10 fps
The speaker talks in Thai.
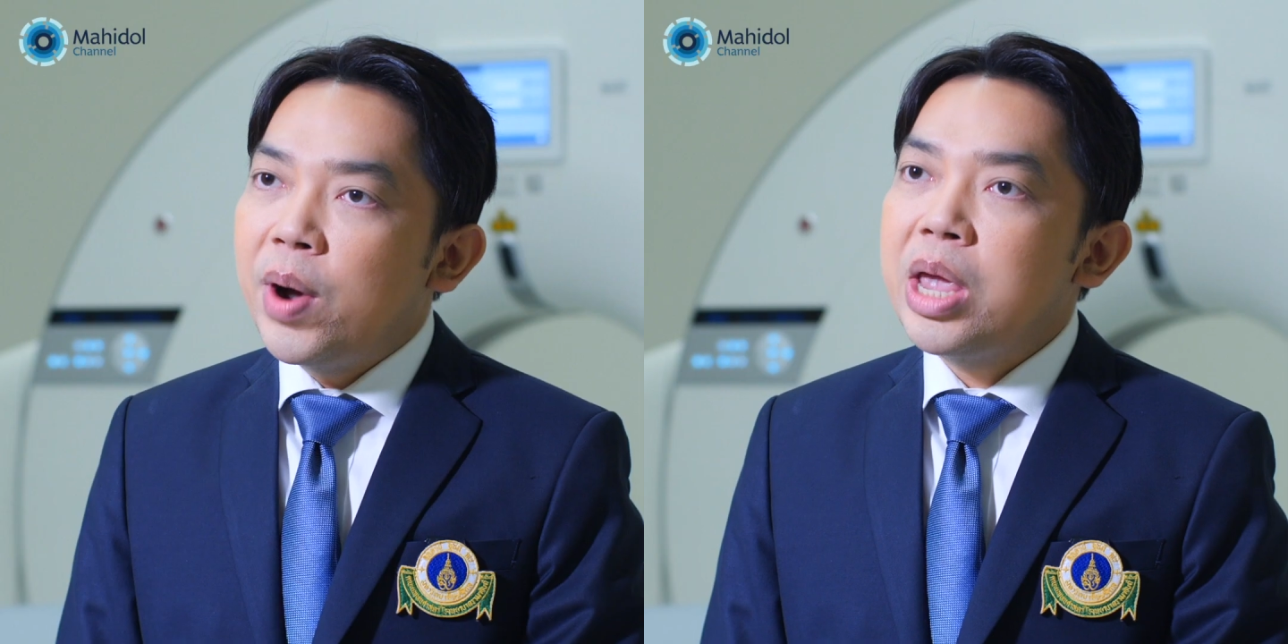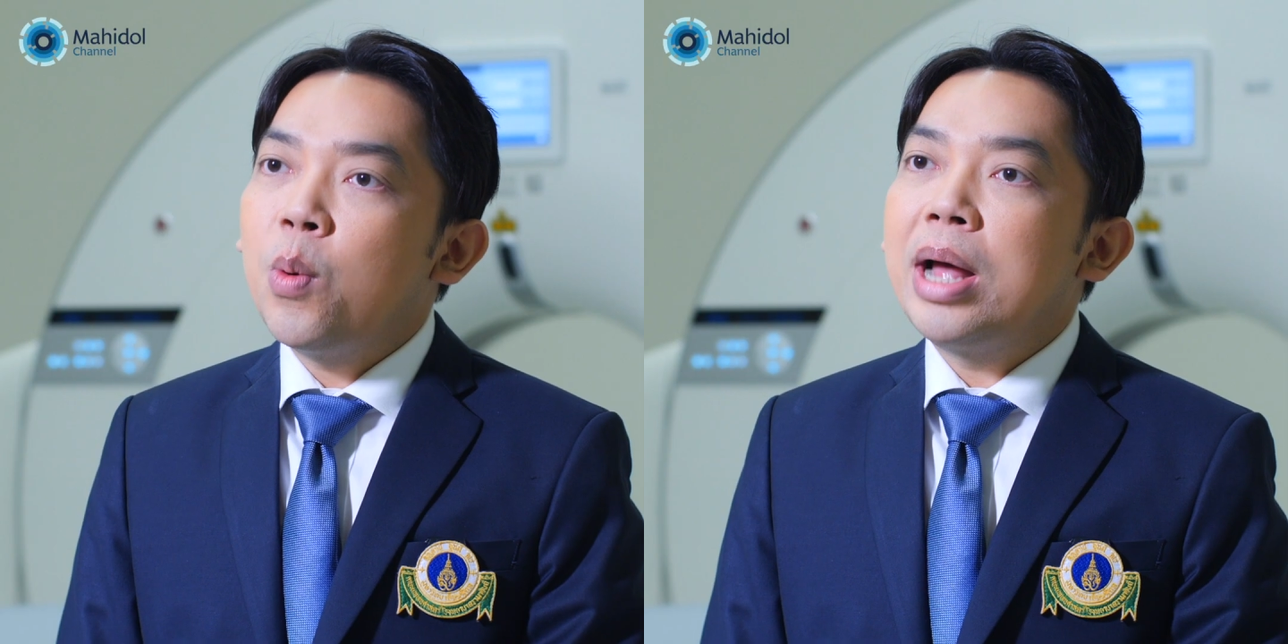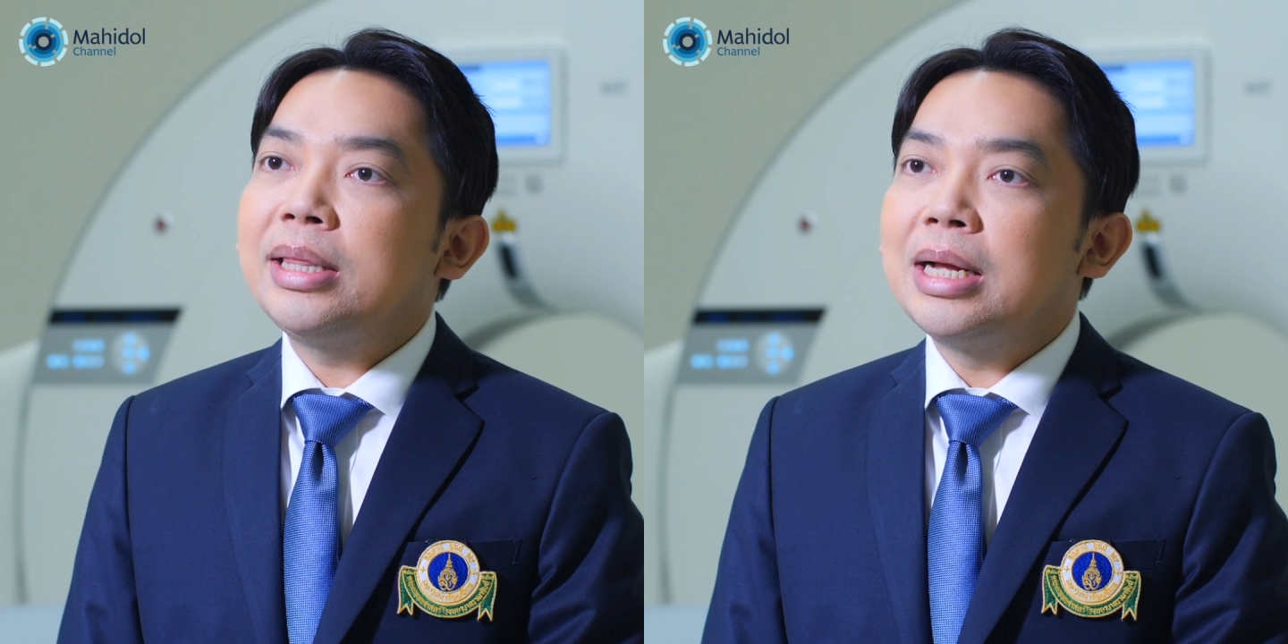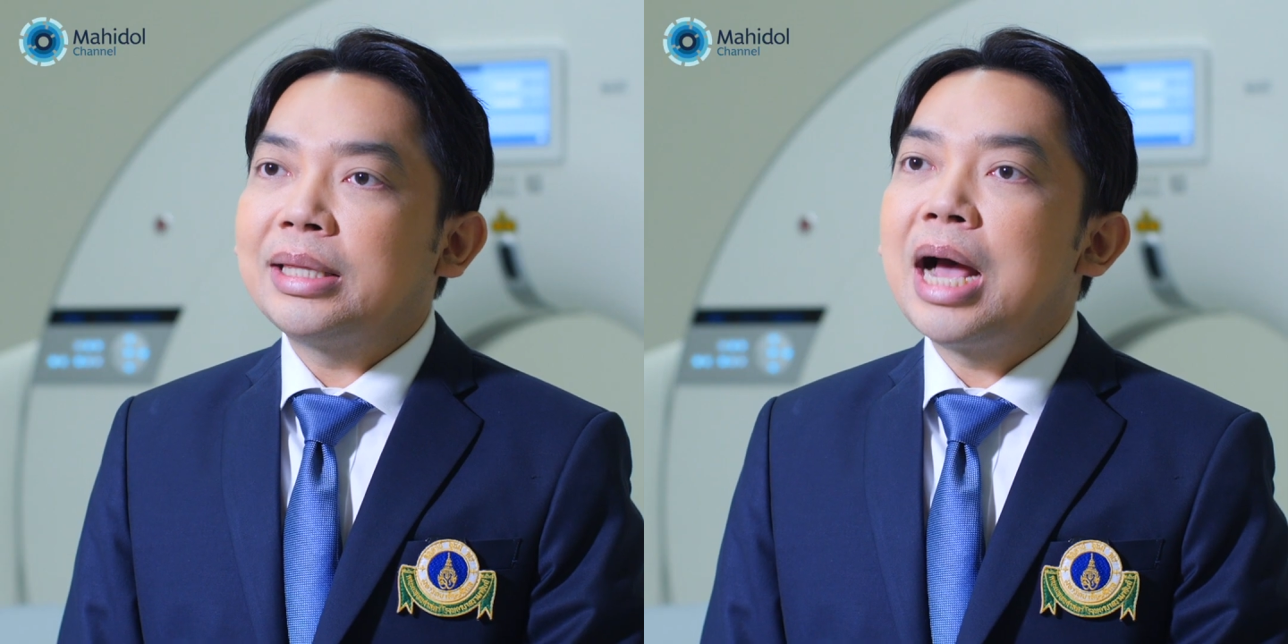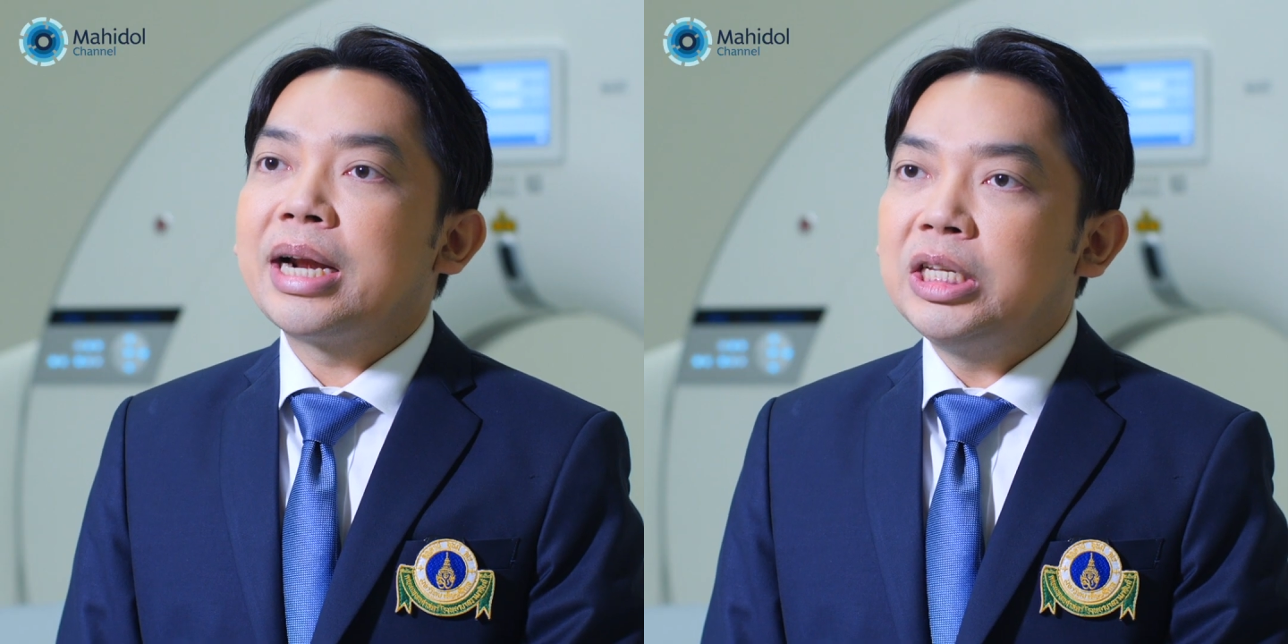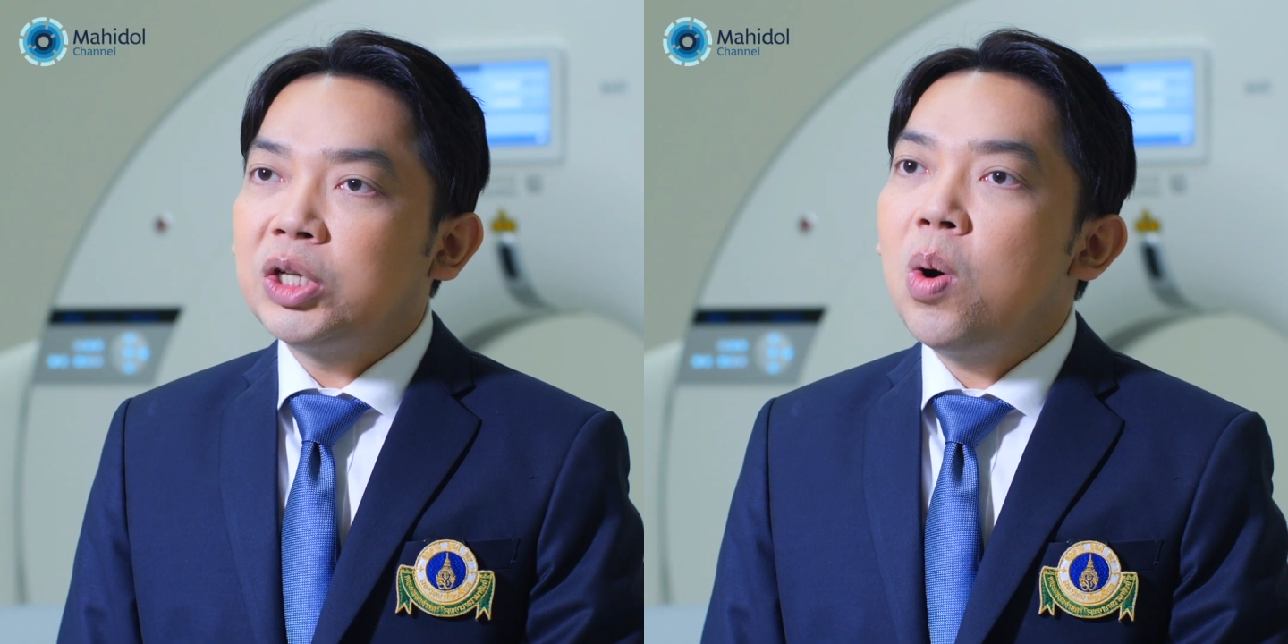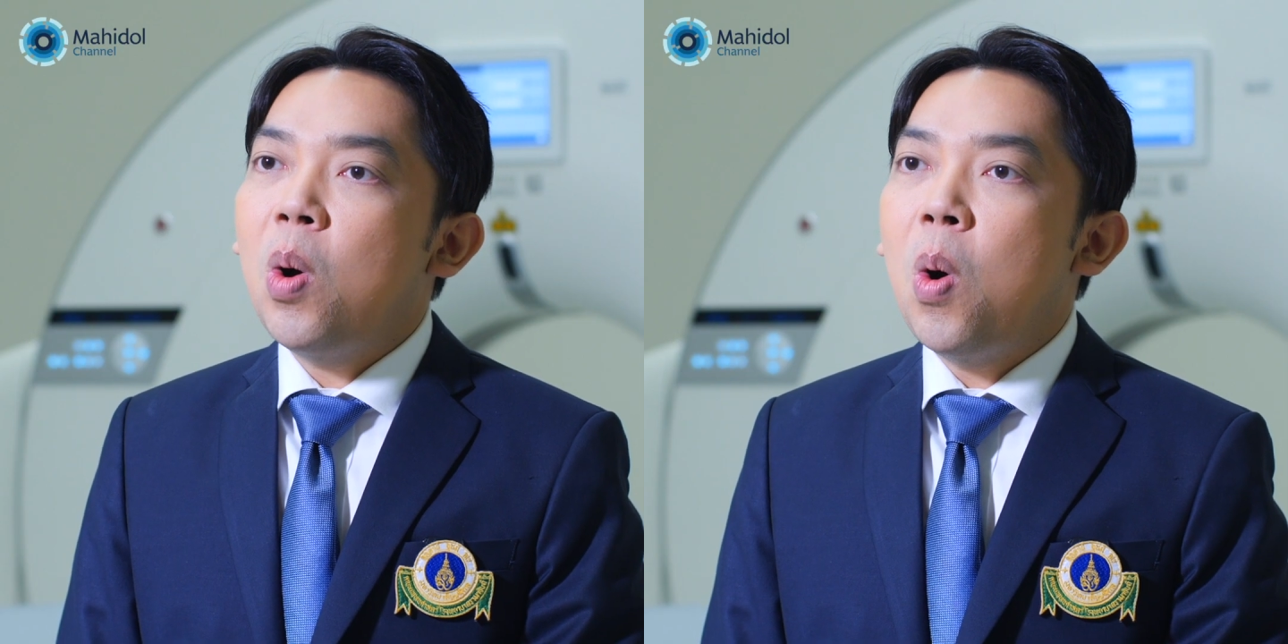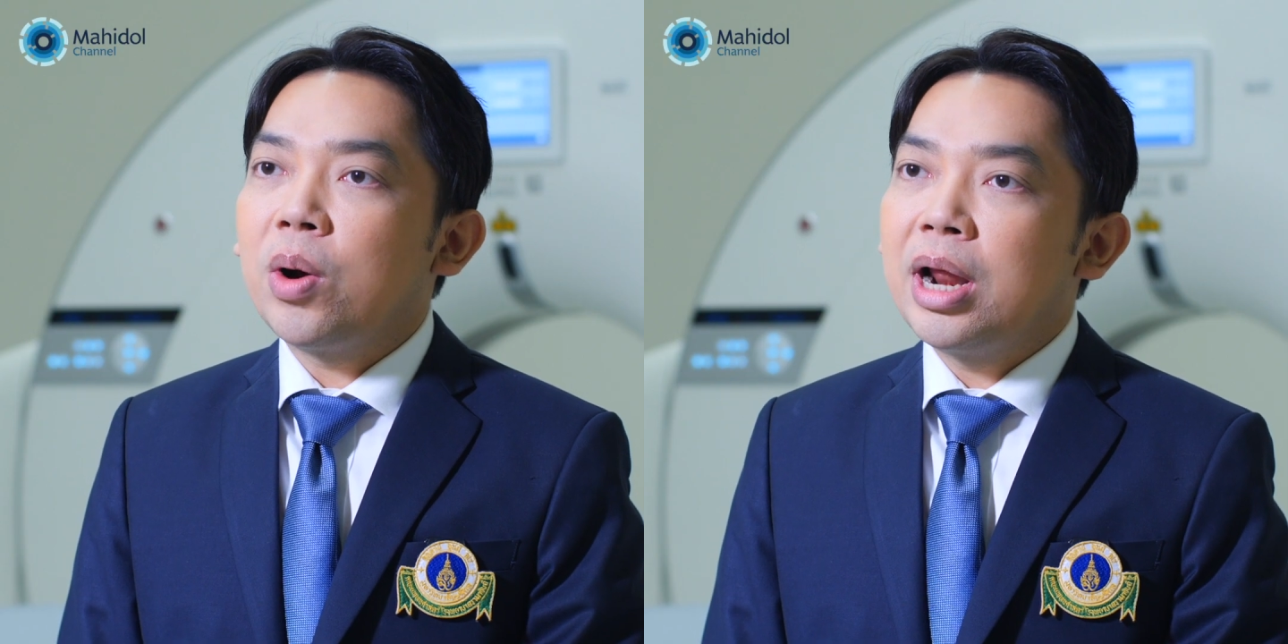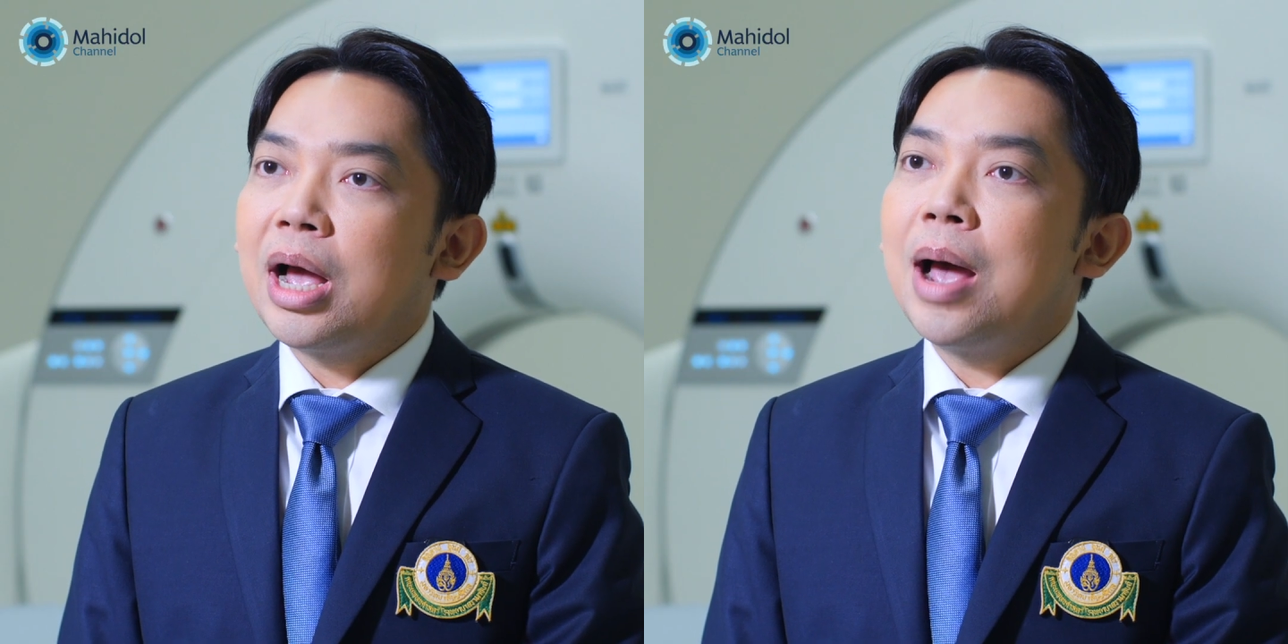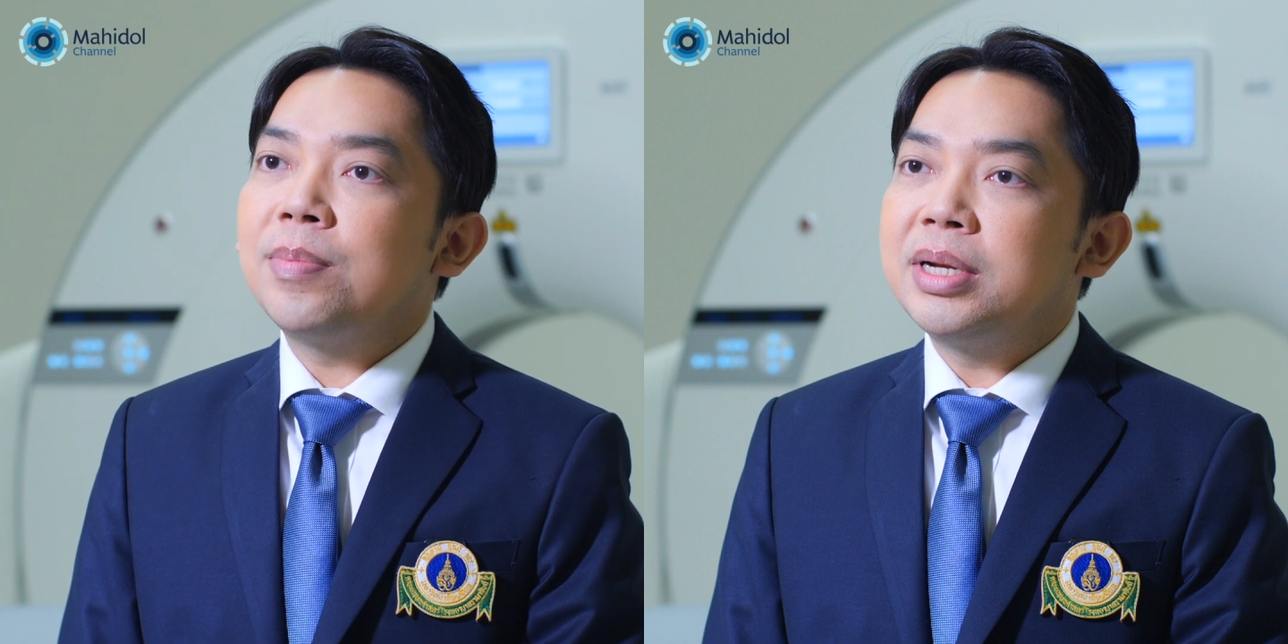อวัยวะต่าง ๆ ในช่องอก
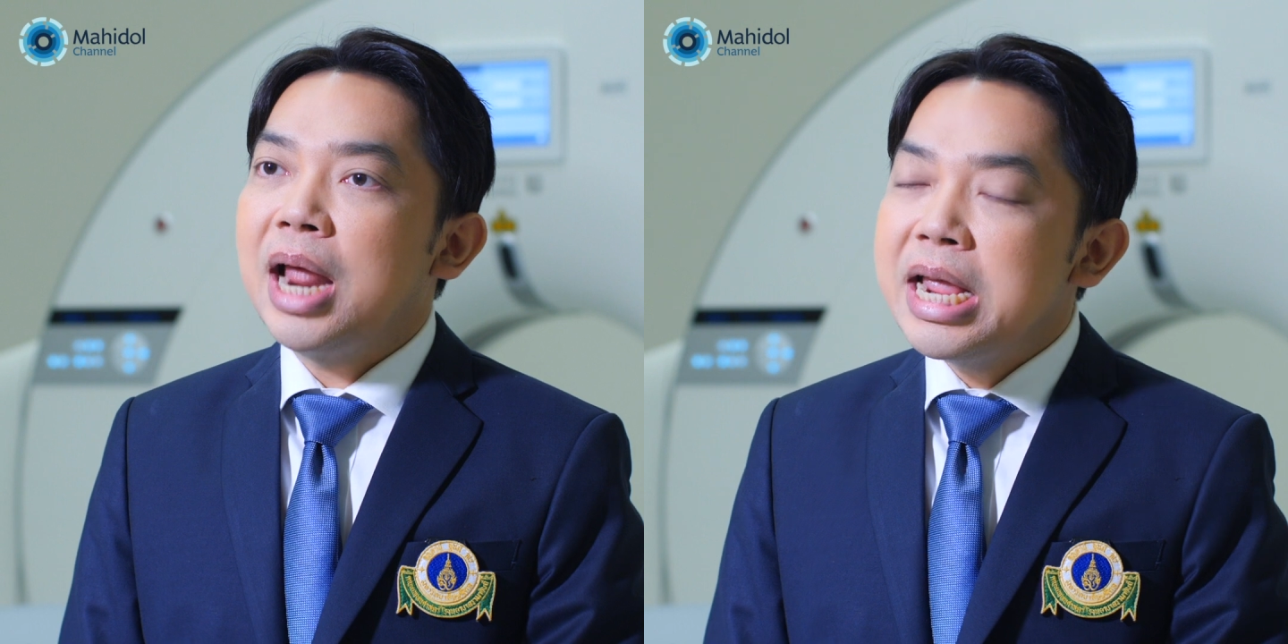นะครับ